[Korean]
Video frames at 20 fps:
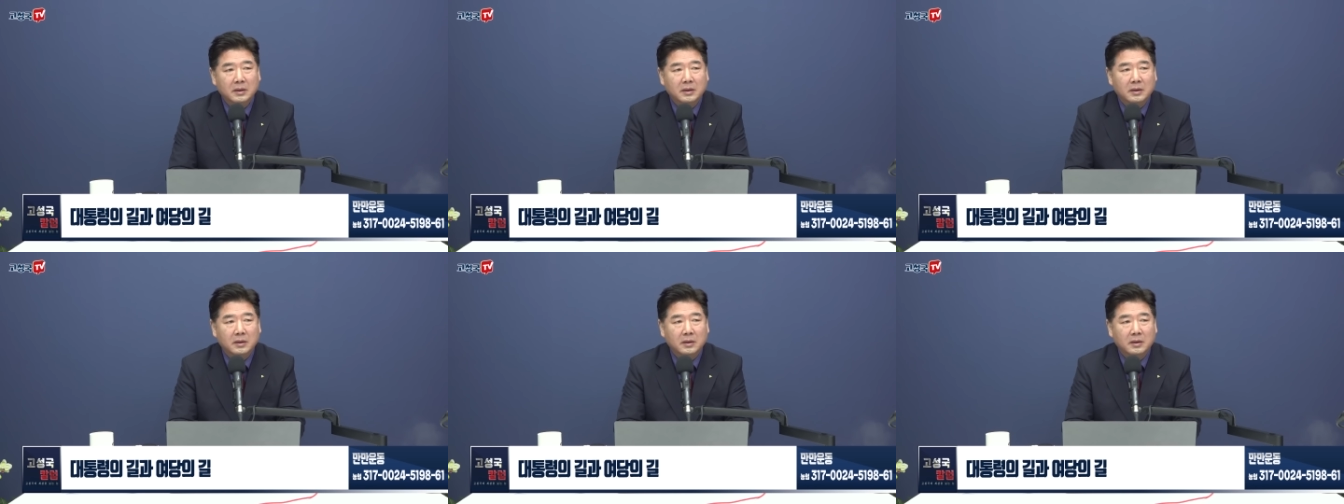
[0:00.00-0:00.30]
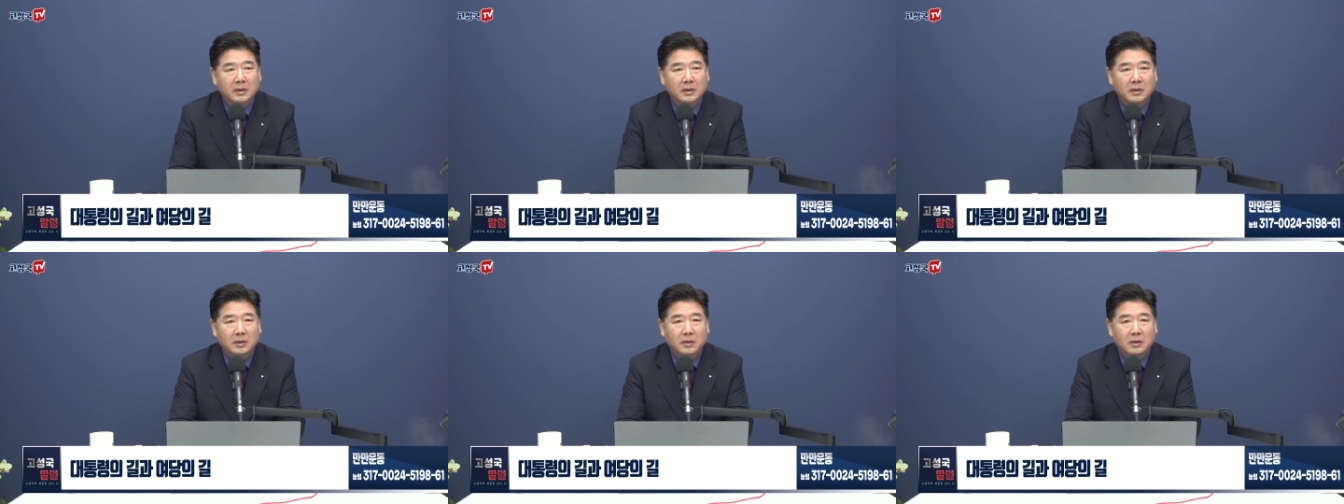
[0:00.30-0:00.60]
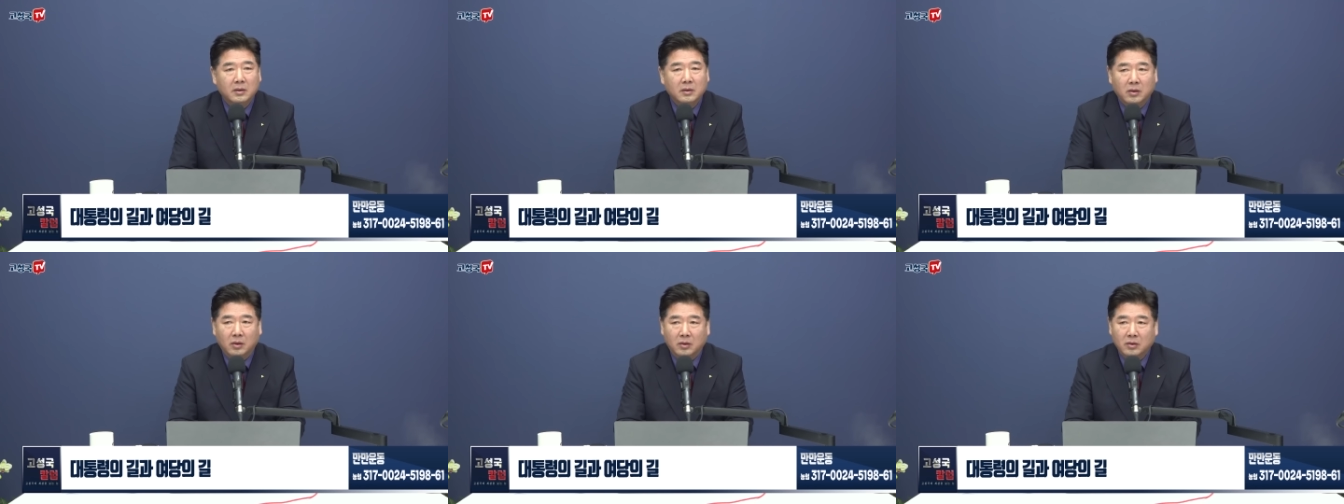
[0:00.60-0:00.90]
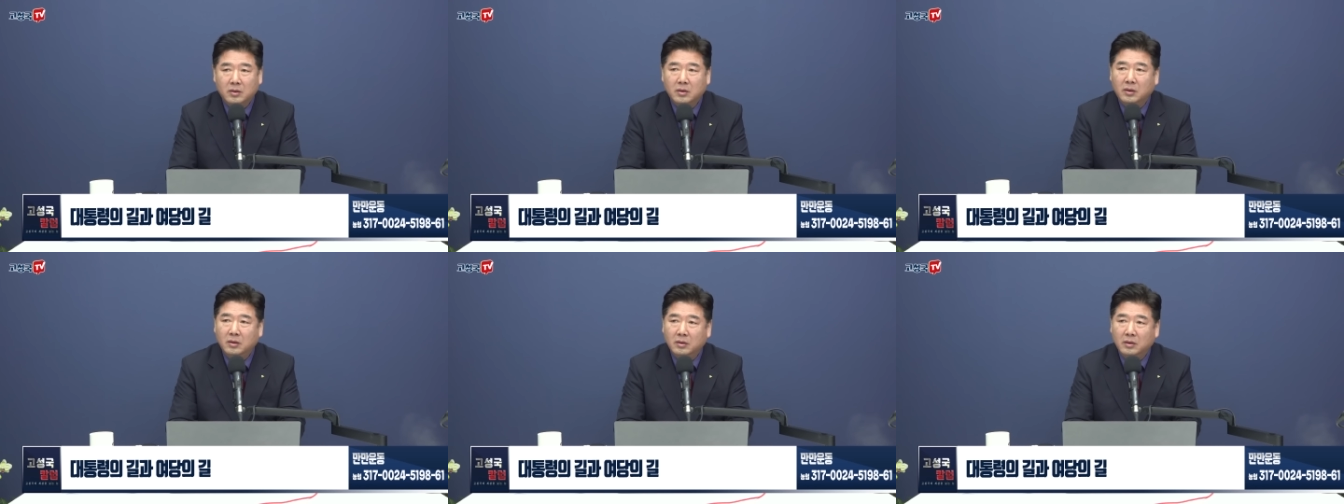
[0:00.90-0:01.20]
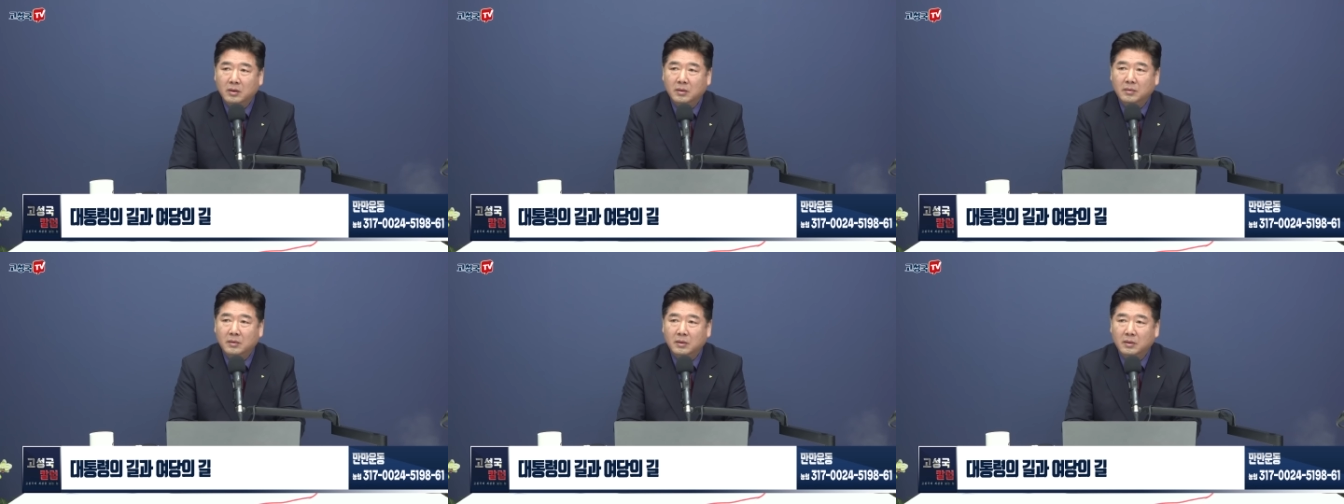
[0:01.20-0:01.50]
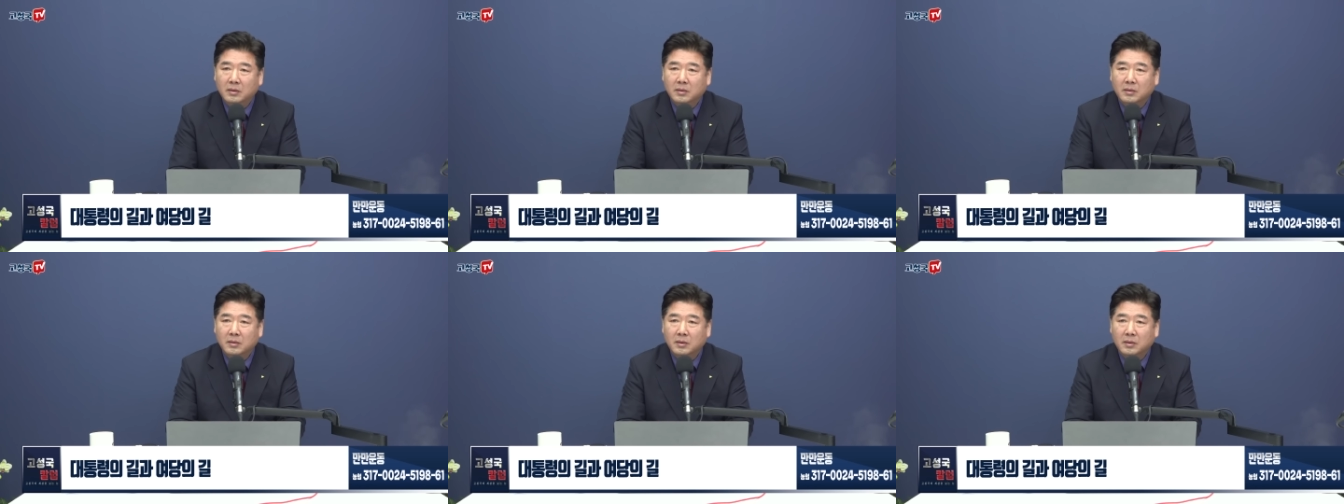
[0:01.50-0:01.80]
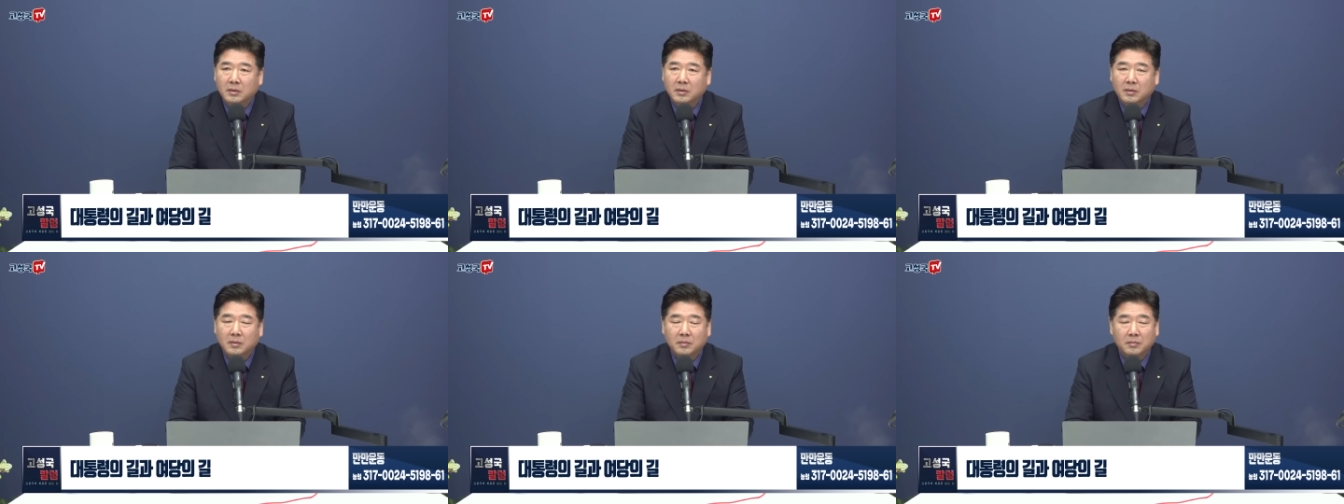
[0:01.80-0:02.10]
이 걱정 어린
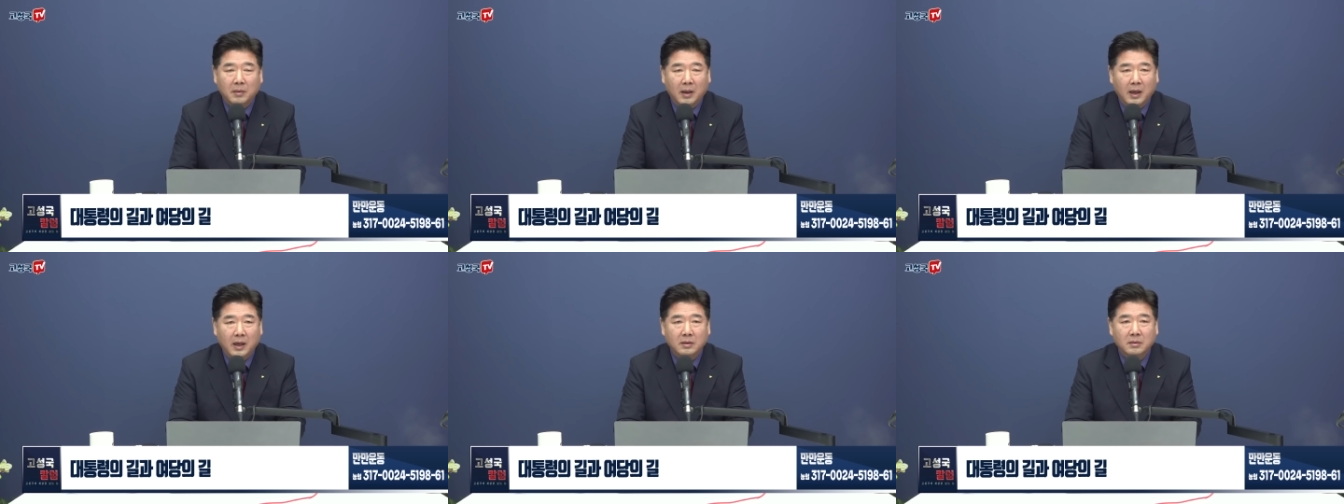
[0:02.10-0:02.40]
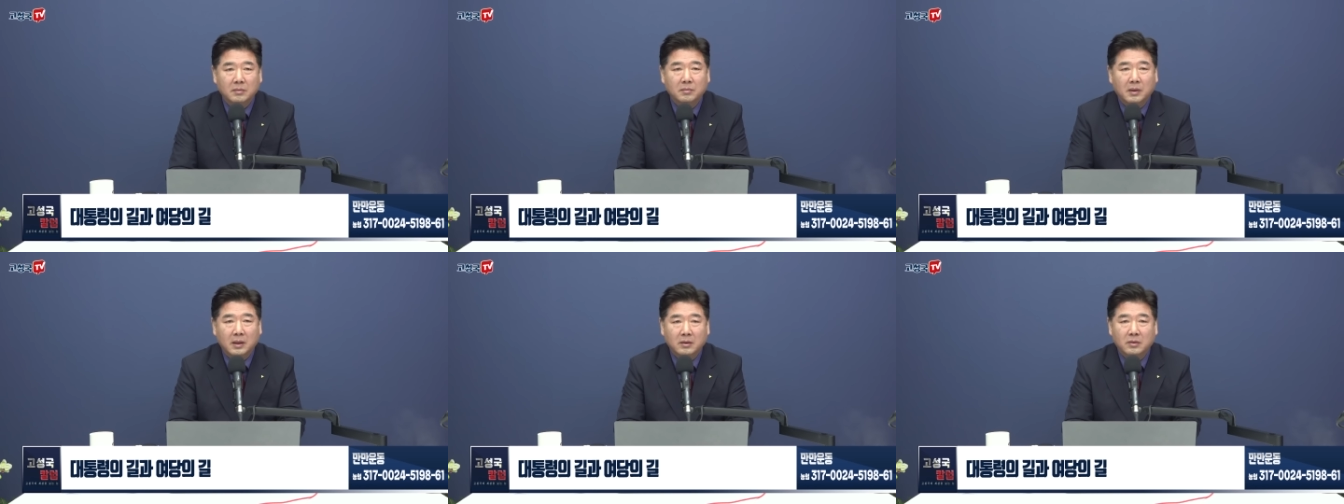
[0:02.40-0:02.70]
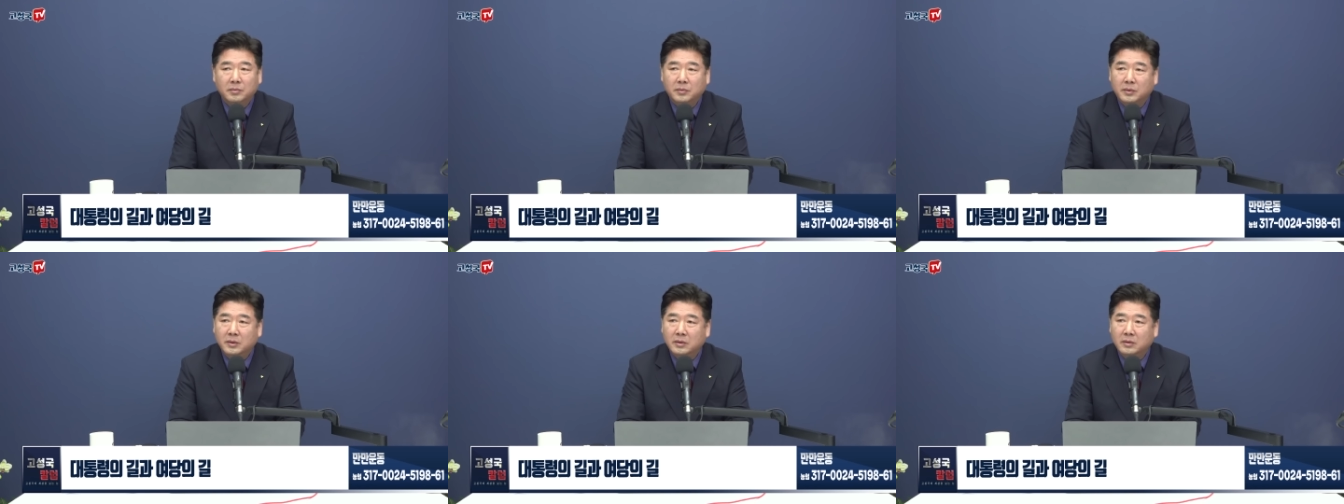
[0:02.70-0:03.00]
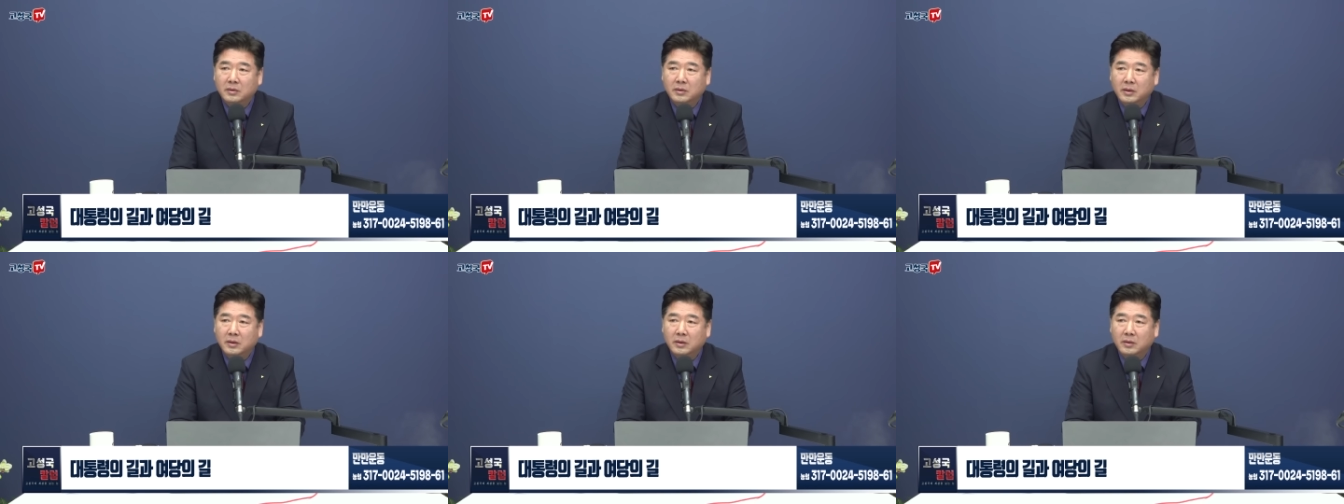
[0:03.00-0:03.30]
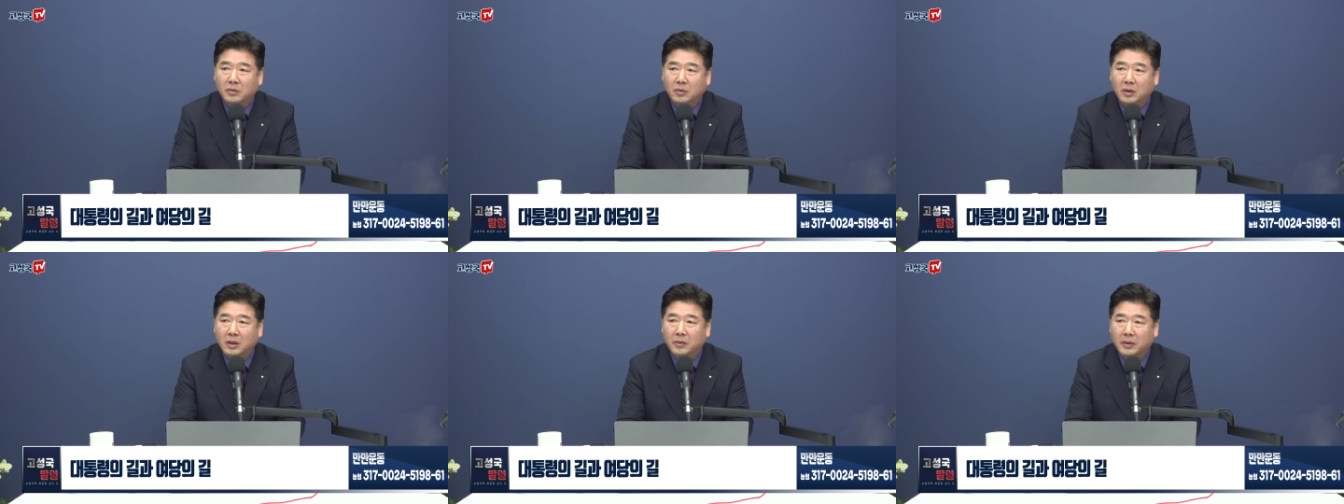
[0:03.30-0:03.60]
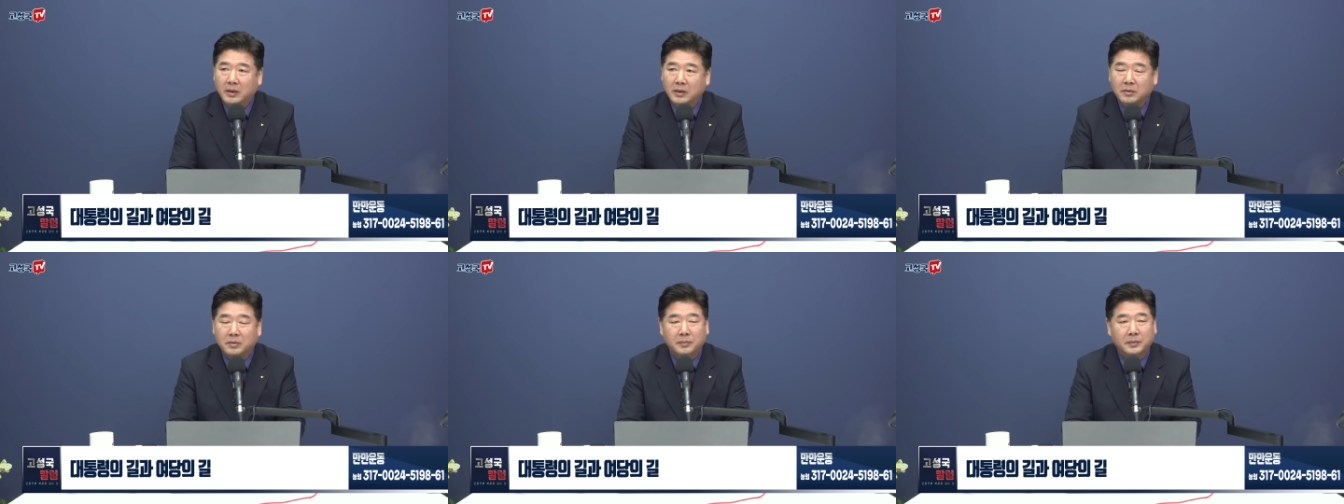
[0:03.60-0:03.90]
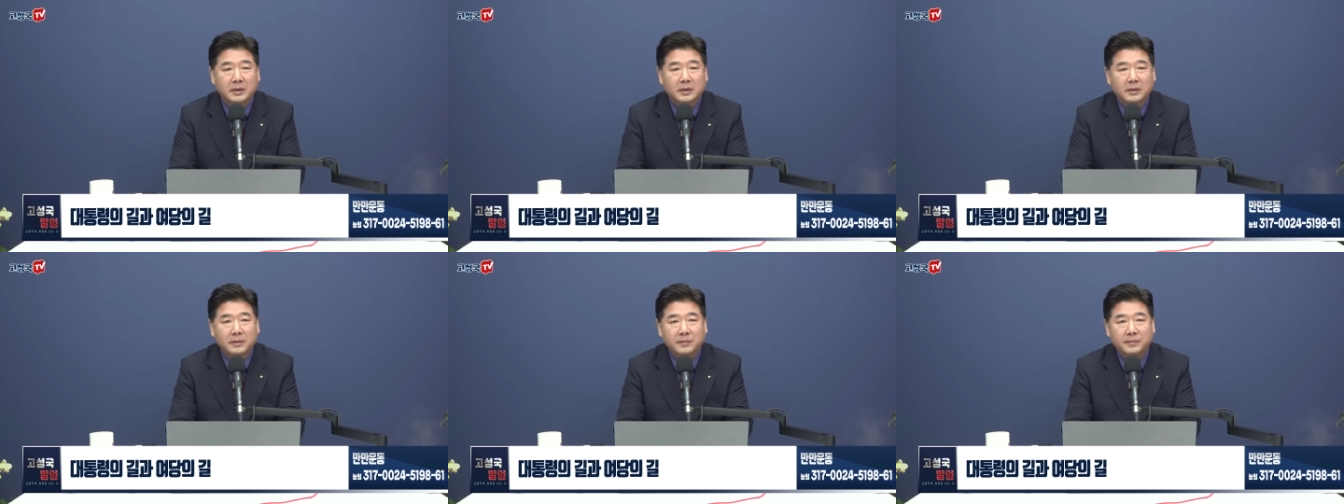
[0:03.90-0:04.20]
많은 말씀들이
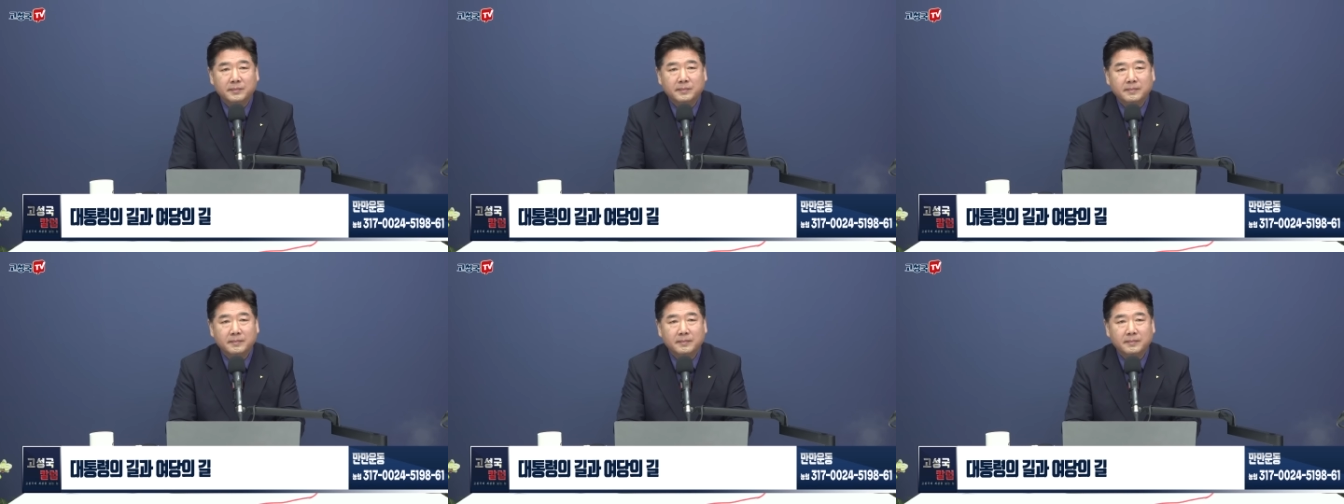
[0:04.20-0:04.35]
올라왔습니다.